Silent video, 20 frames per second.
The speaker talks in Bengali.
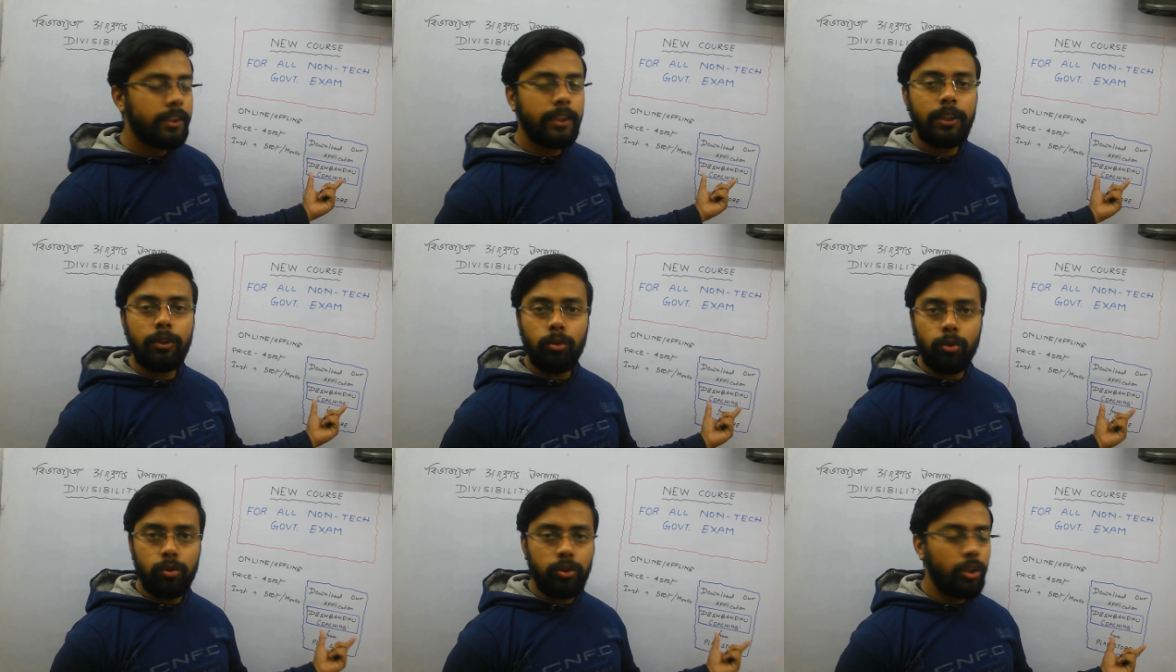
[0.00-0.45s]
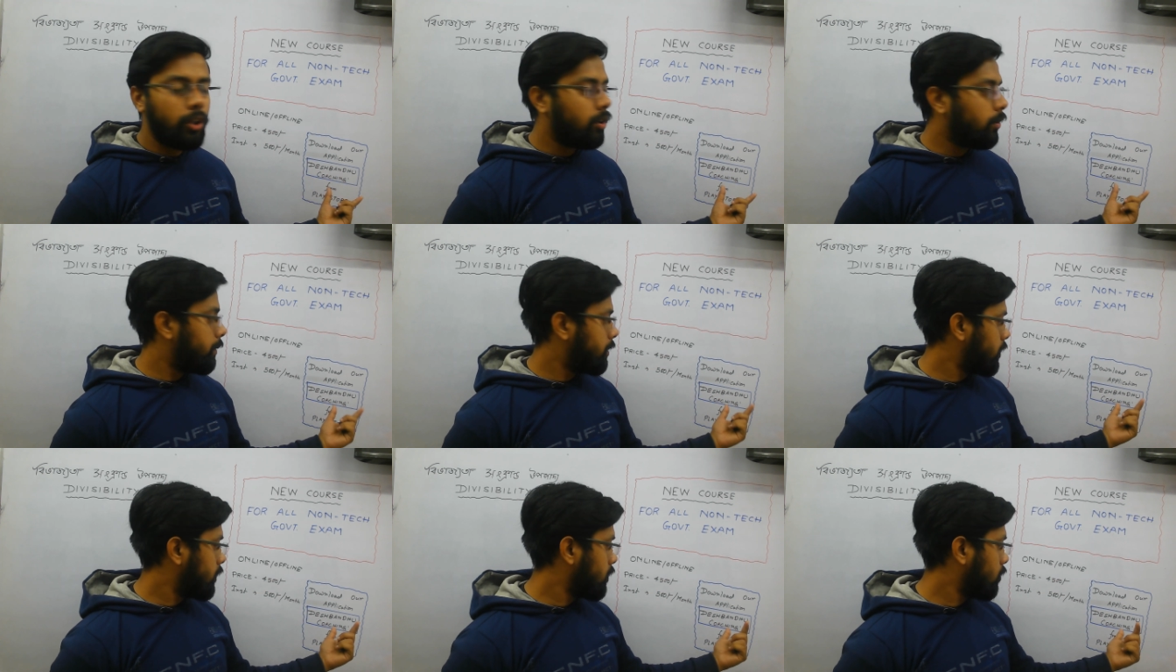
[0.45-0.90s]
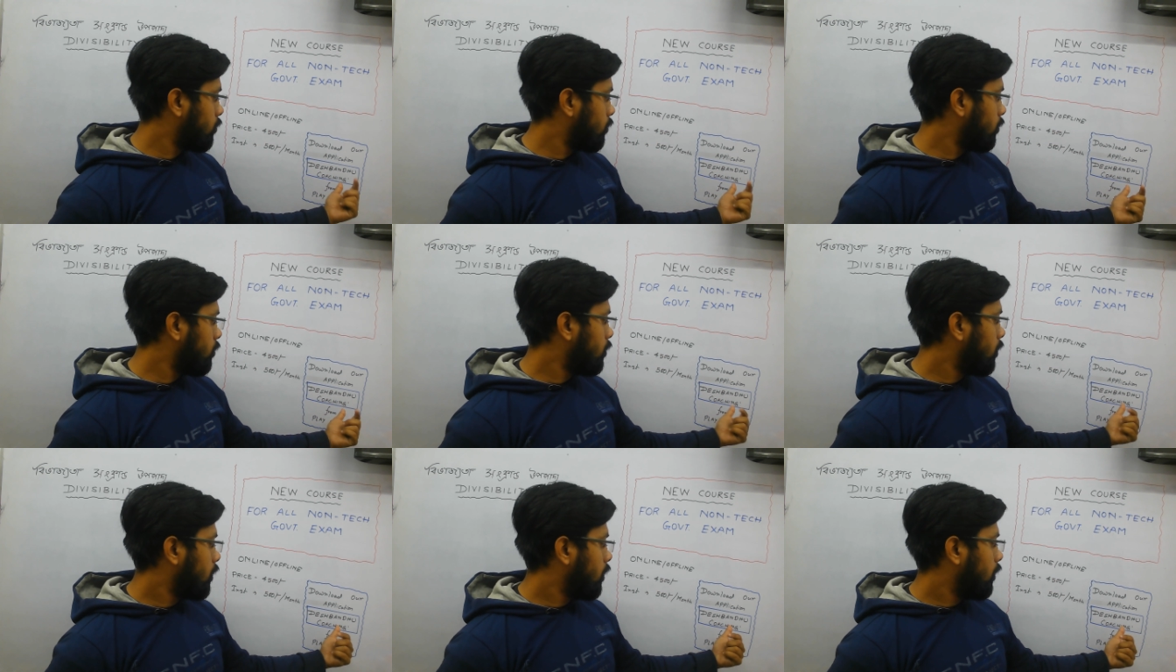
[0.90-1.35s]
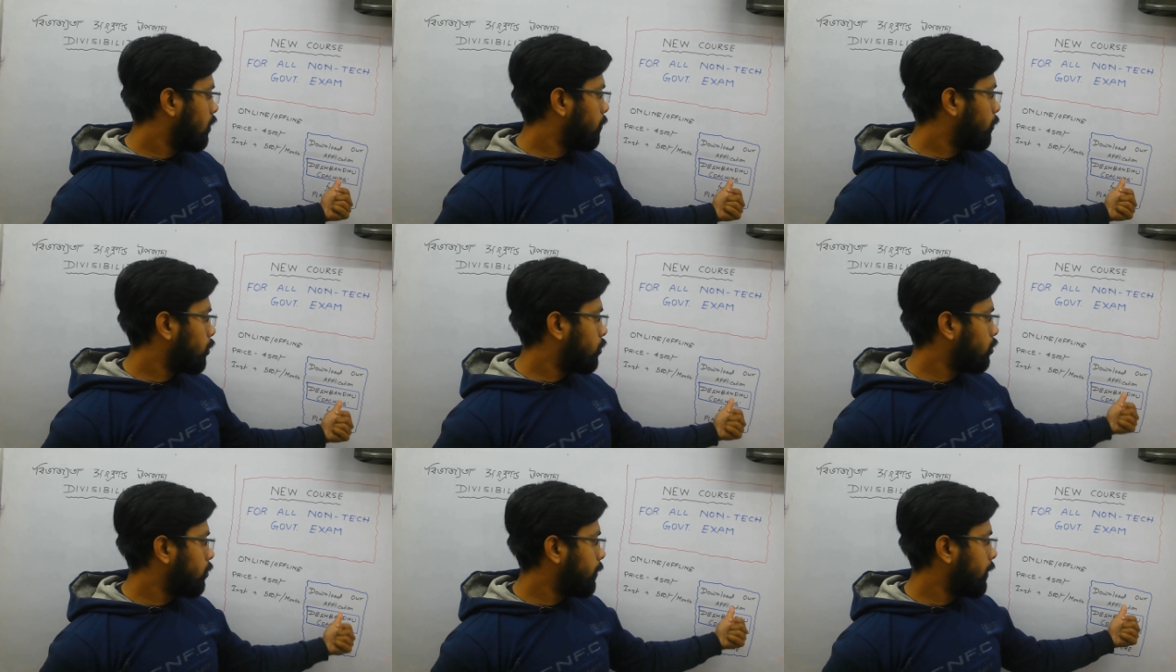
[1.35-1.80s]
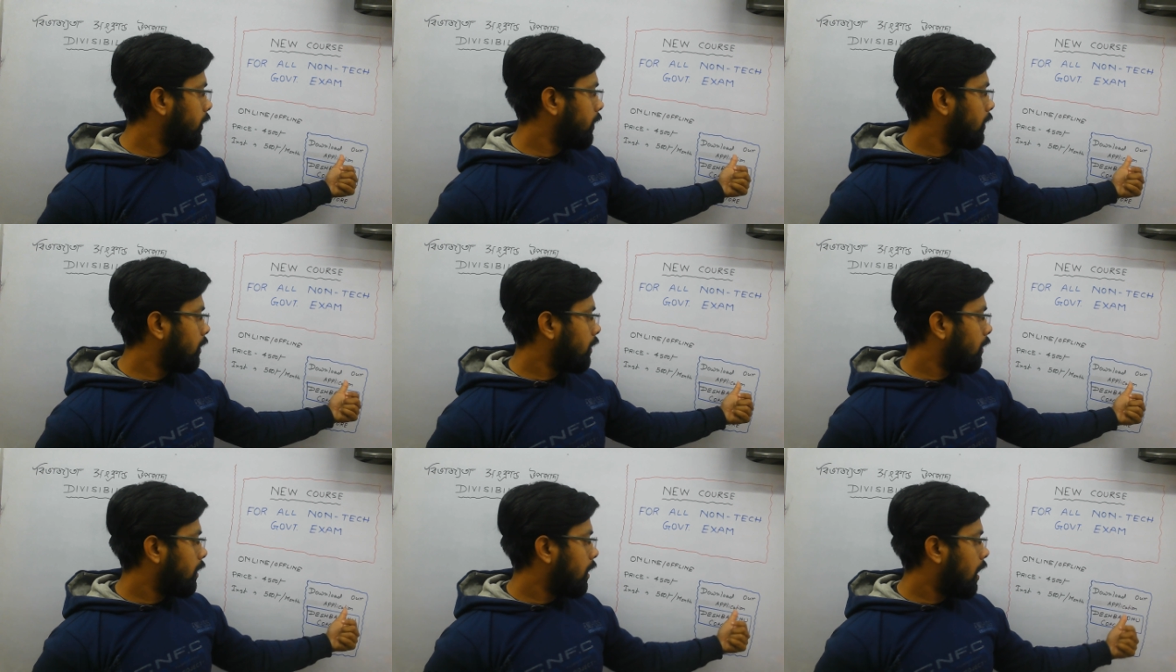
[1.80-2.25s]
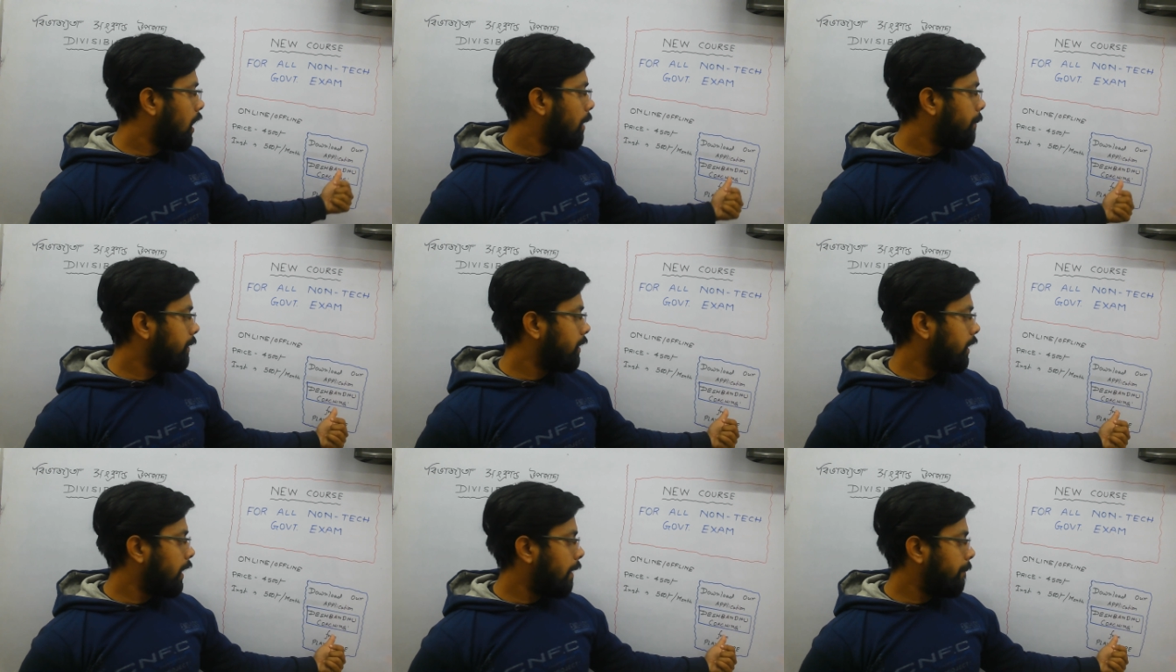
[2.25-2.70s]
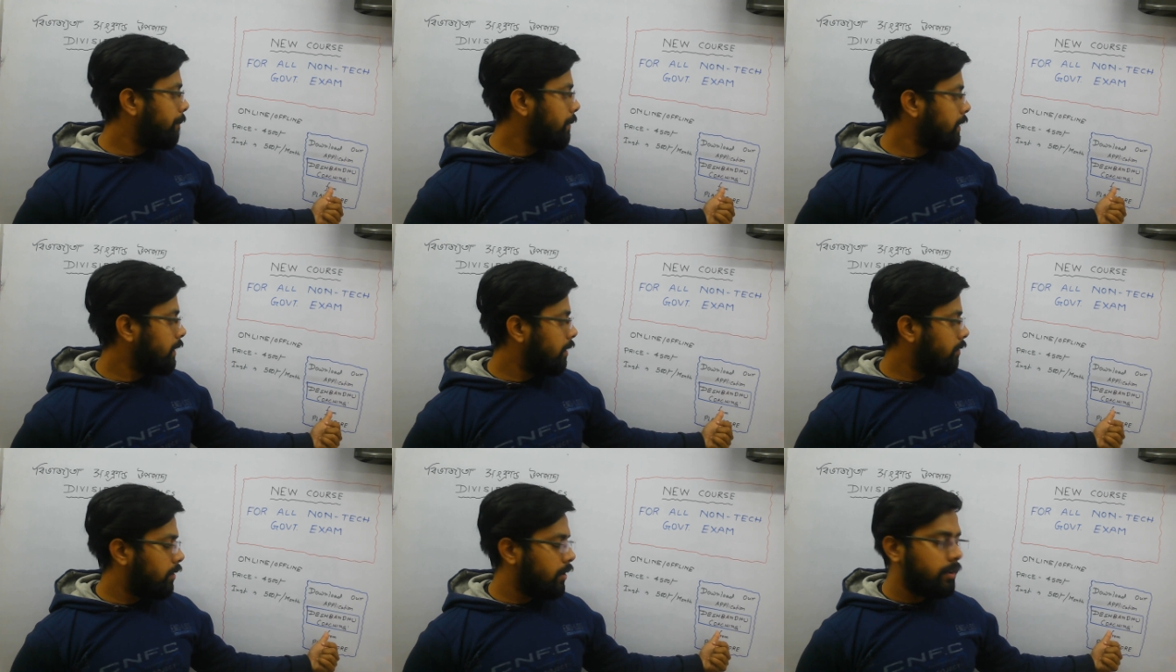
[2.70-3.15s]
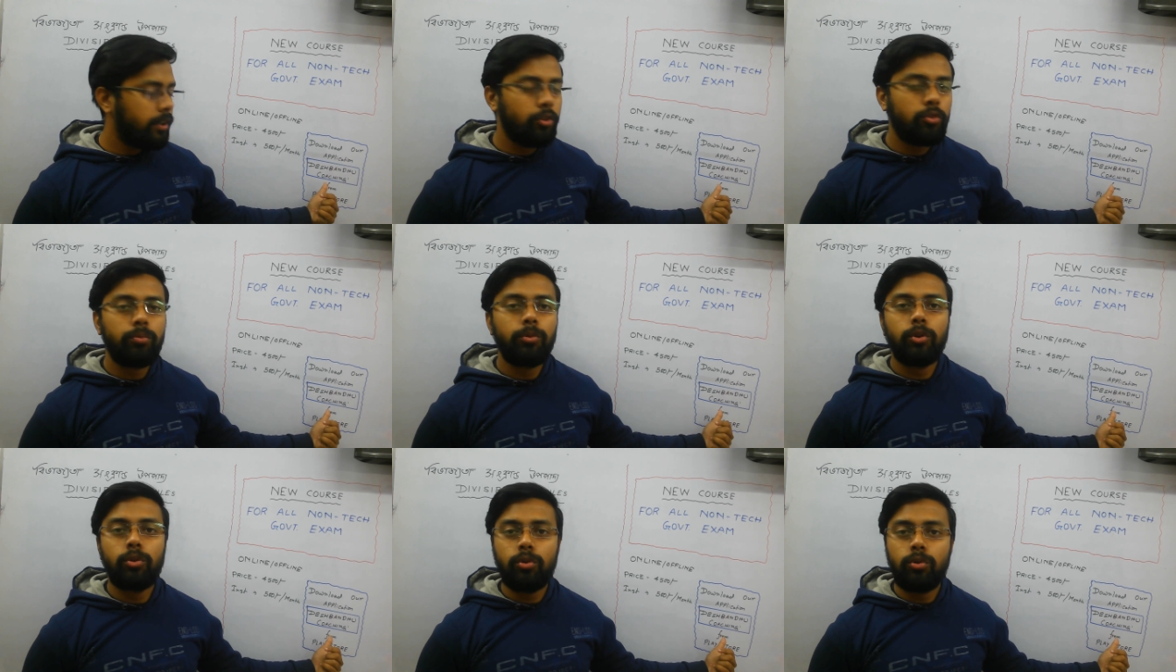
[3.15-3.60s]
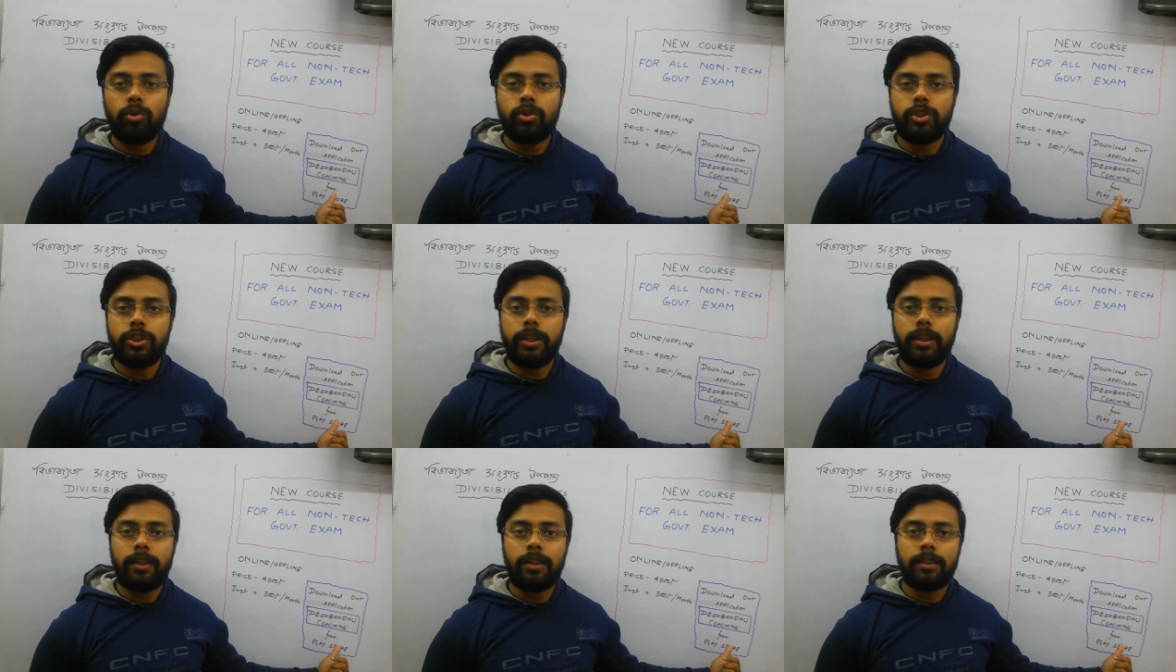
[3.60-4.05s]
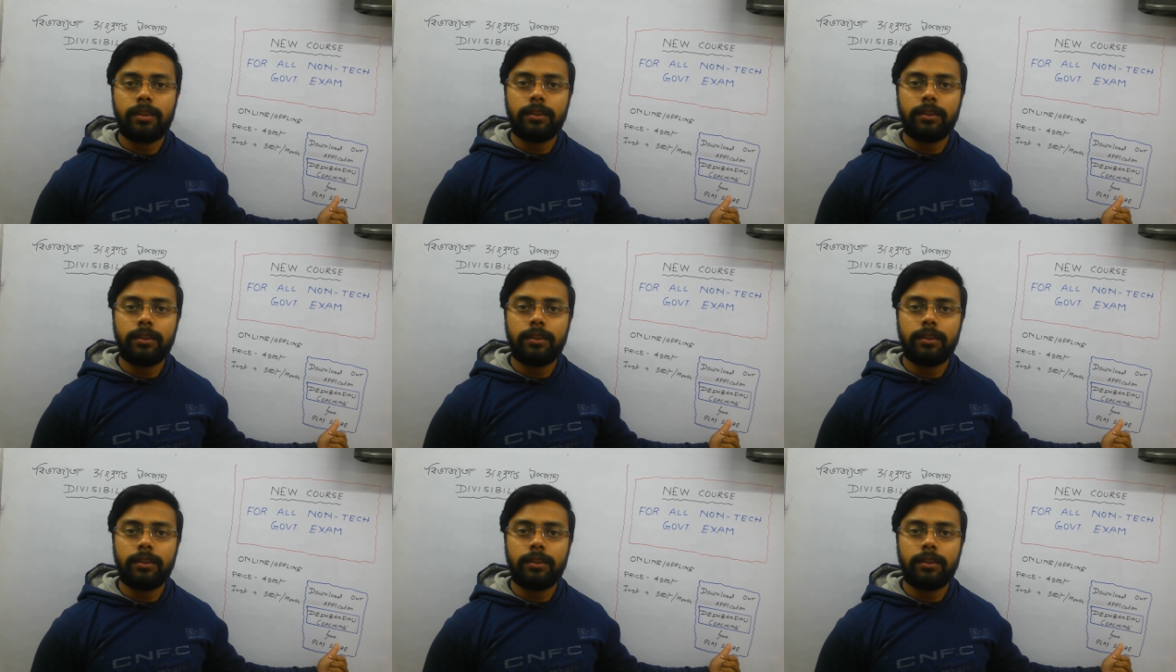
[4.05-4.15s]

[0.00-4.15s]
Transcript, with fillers: যেটা করতে হবে সেটা হলো প্রথমে আমাদের অ্যাপ্লিকেশন দেশবন্ধু কোচিং